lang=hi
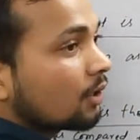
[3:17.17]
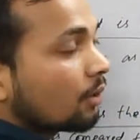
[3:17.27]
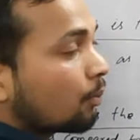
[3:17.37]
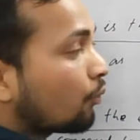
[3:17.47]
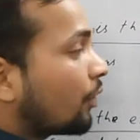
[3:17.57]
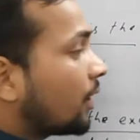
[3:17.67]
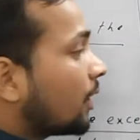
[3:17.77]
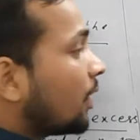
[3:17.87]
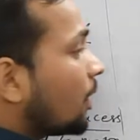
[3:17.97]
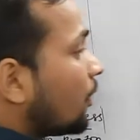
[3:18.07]

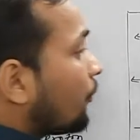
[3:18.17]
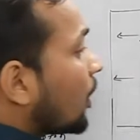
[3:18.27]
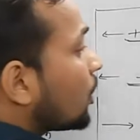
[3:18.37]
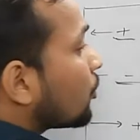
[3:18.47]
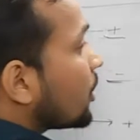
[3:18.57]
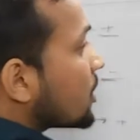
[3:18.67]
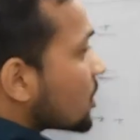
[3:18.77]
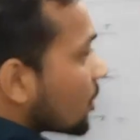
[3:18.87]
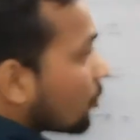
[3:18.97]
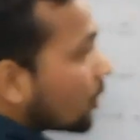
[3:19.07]
प्रॉपर्टी रिपेल टू ईच
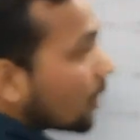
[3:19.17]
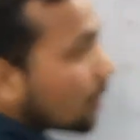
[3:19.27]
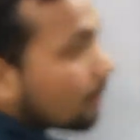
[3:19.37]
अदर होगा